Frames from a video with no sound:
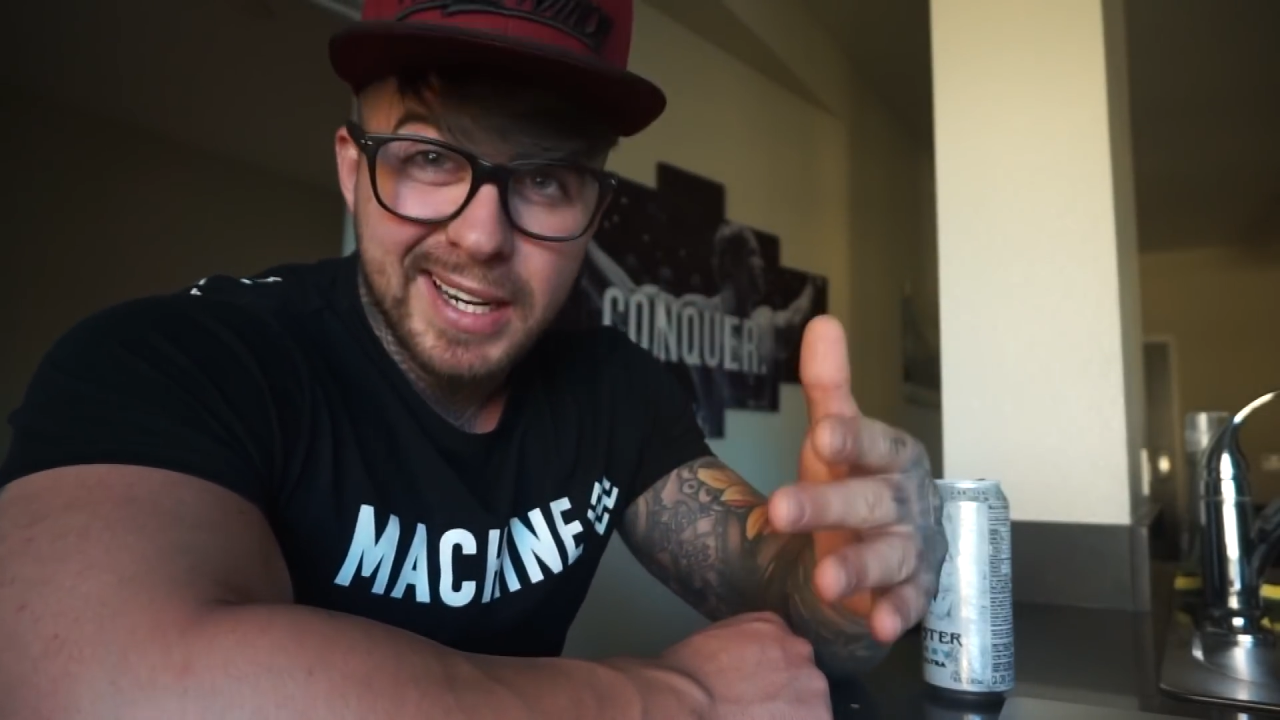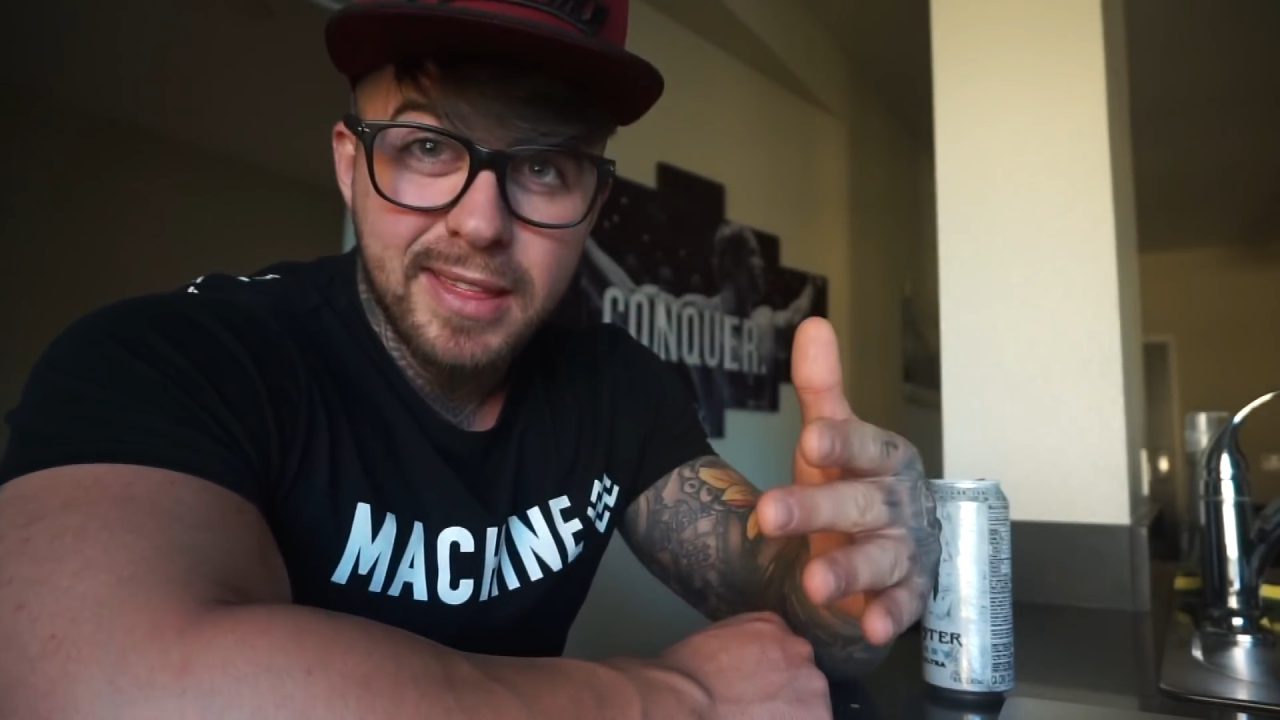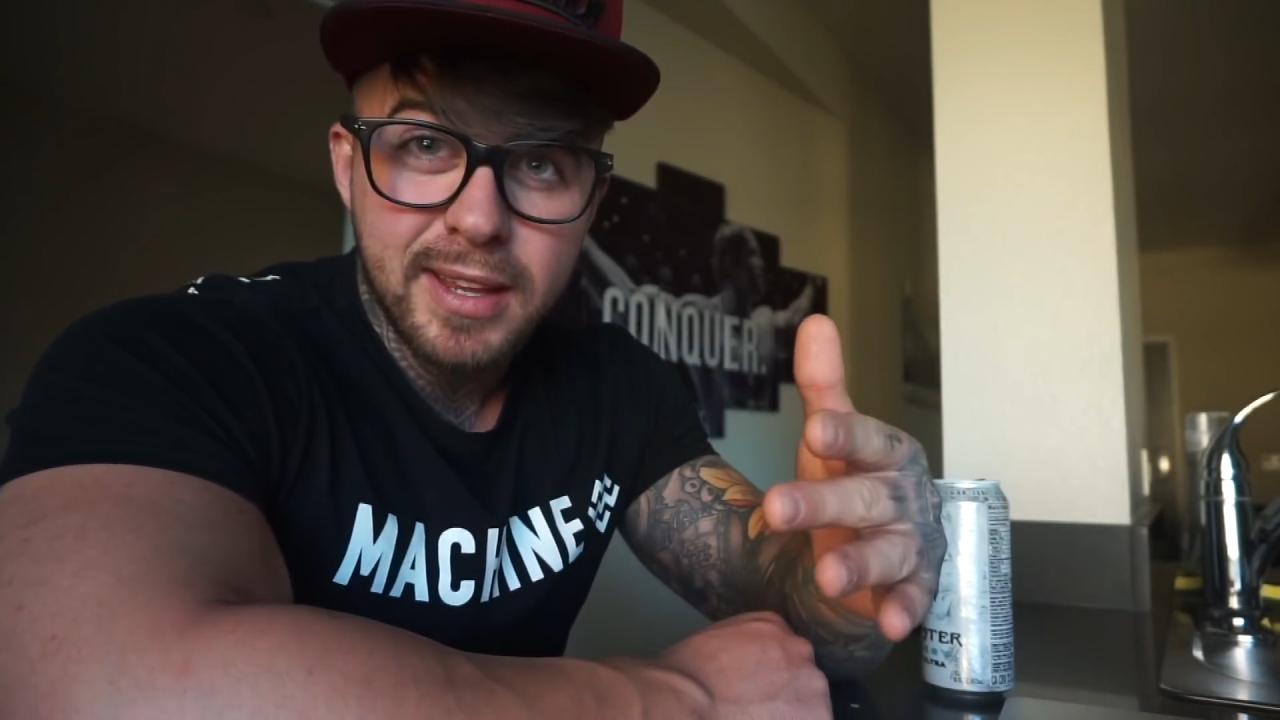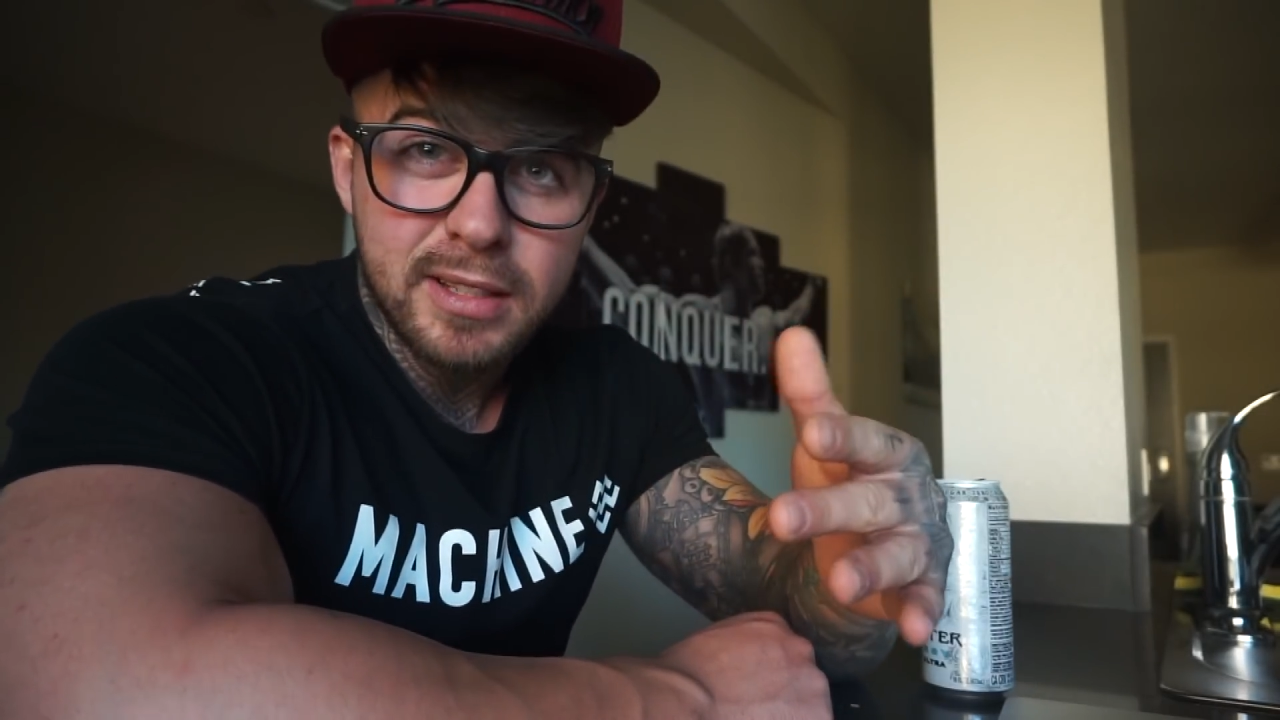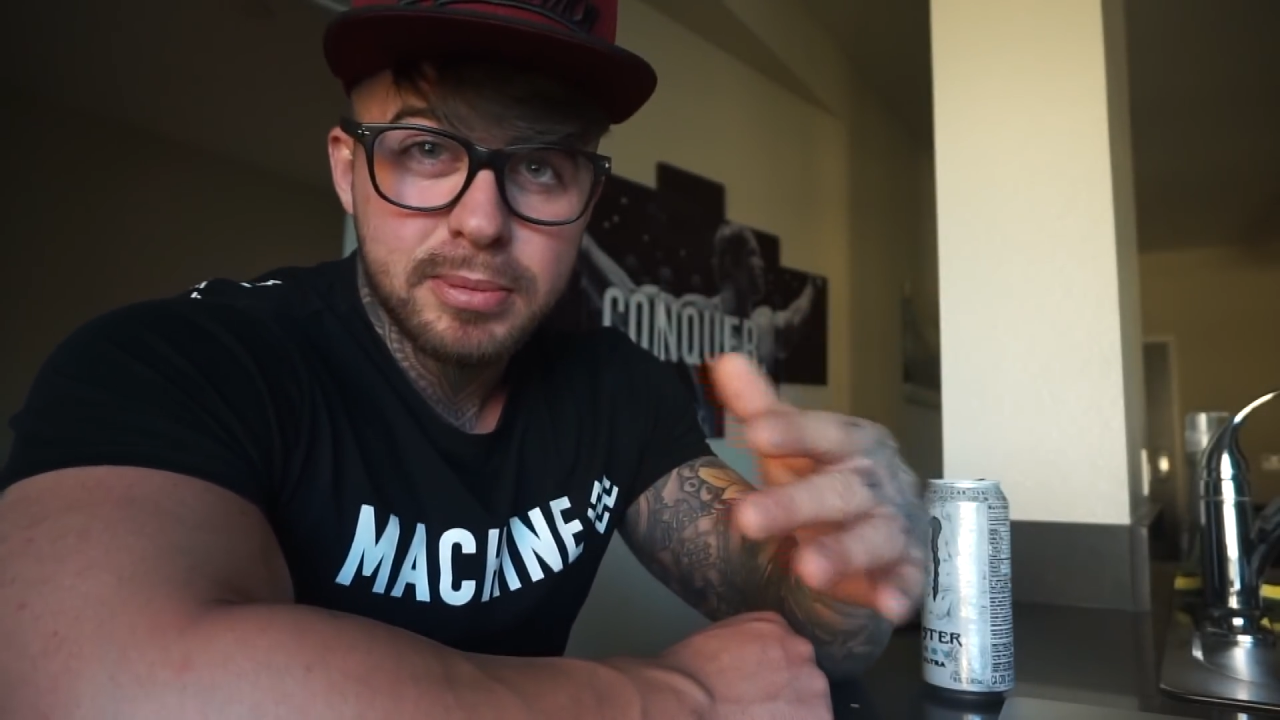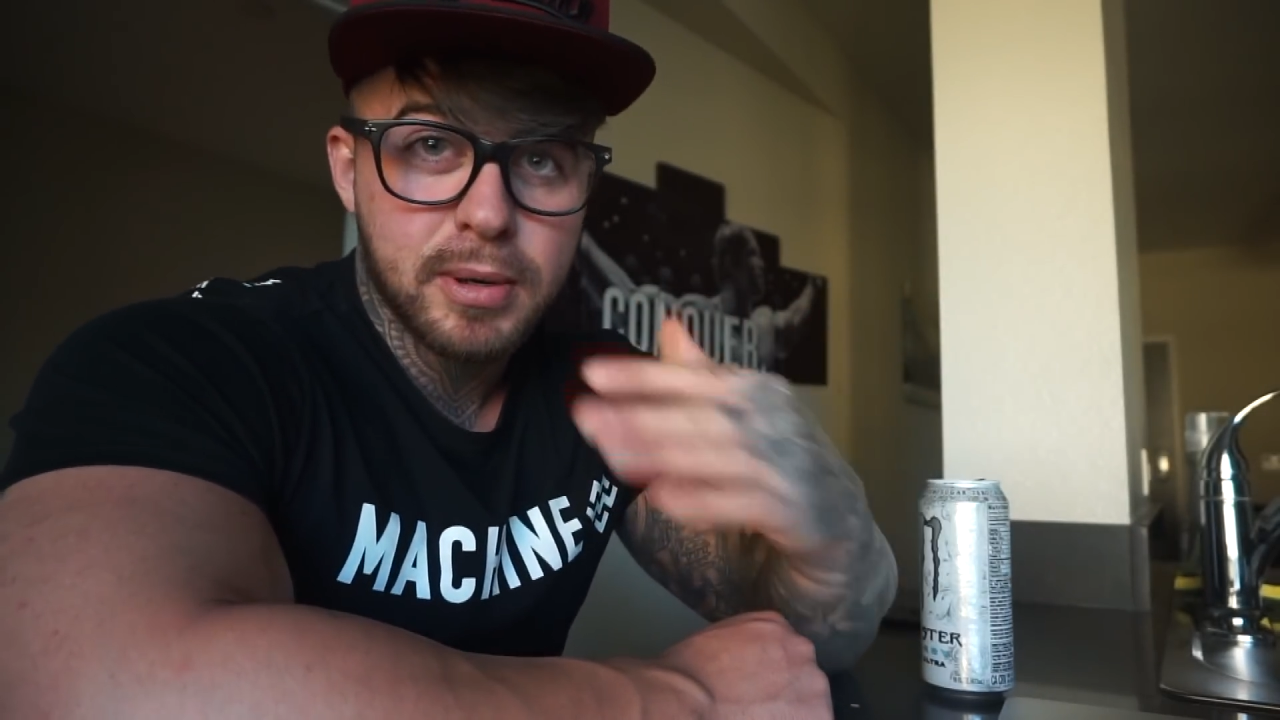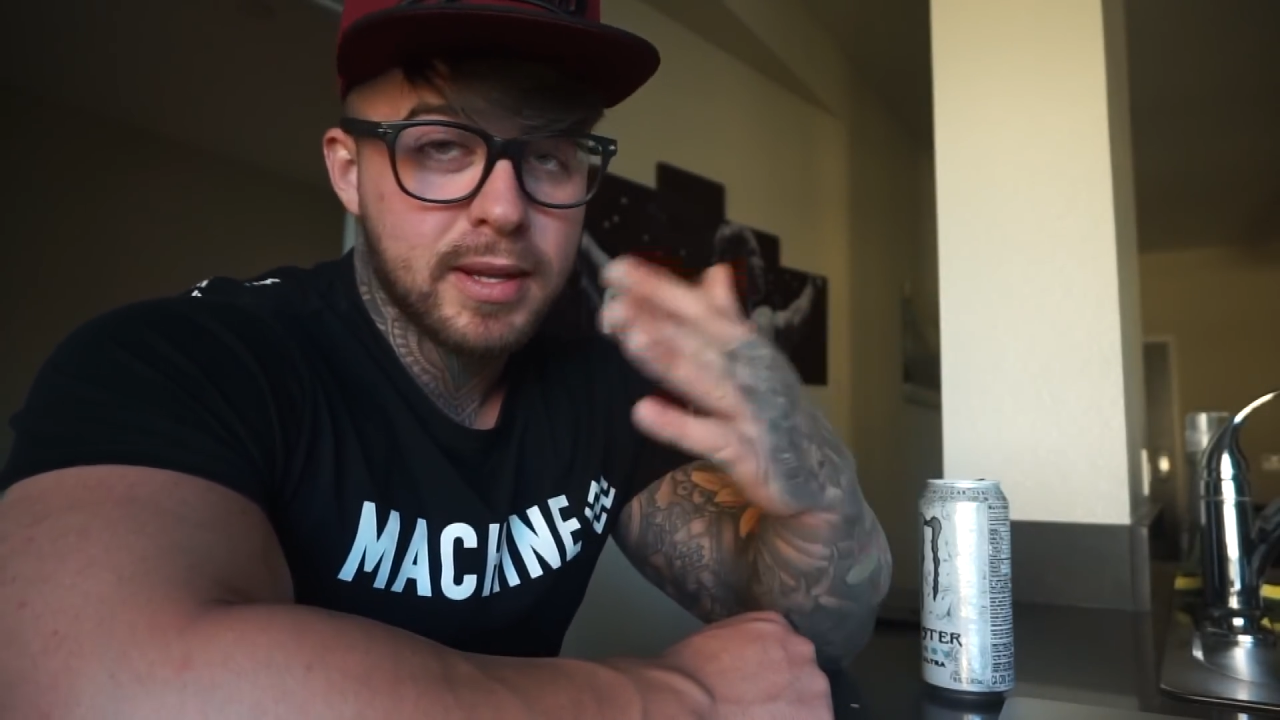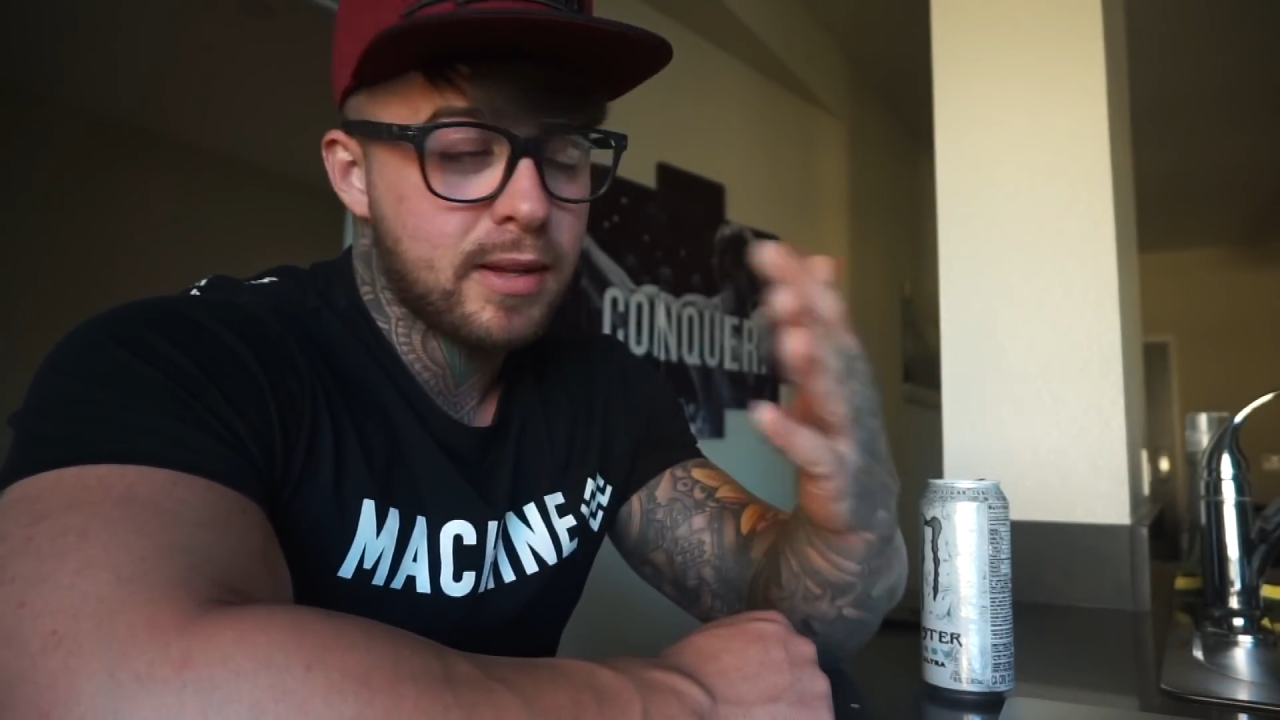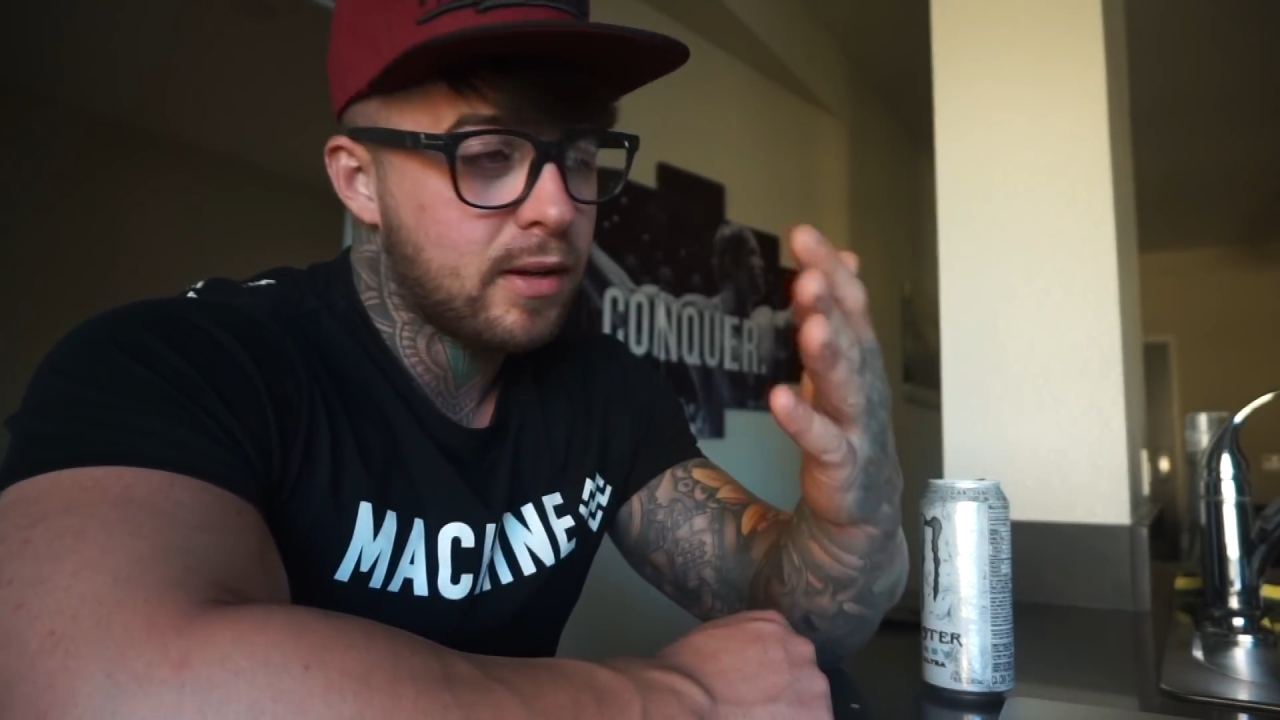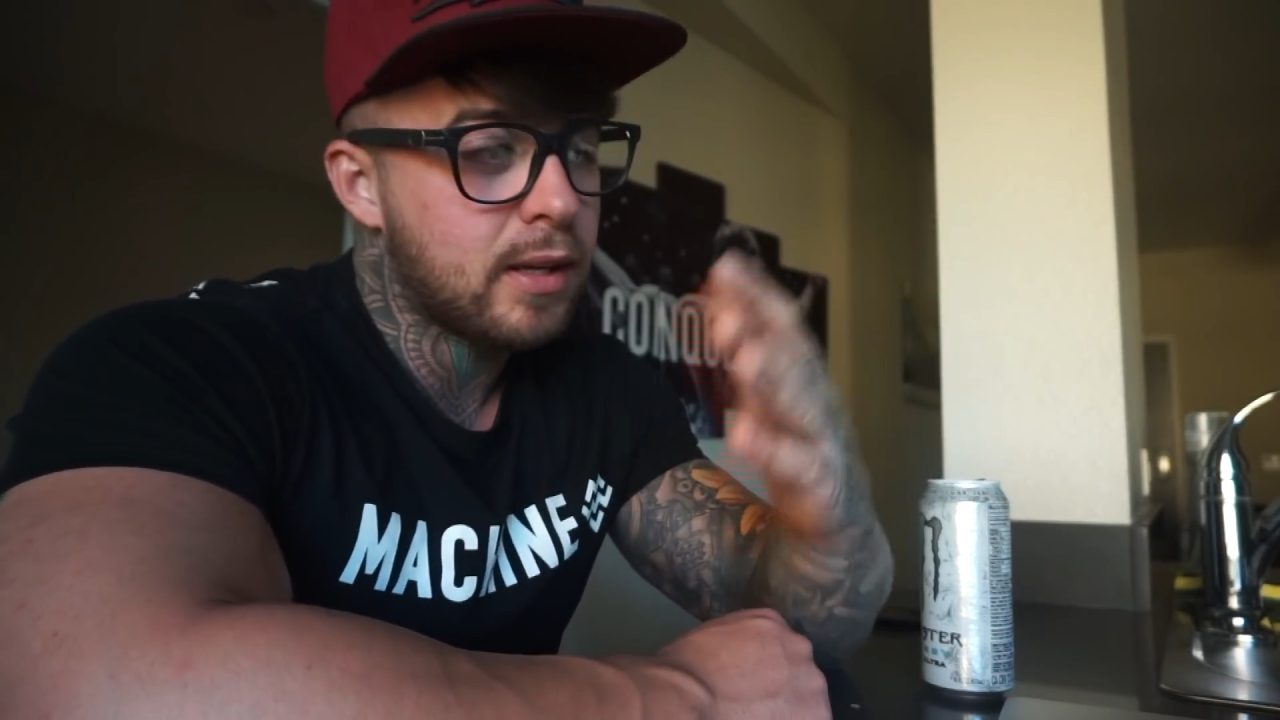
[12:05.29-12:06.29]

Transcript: gracias porque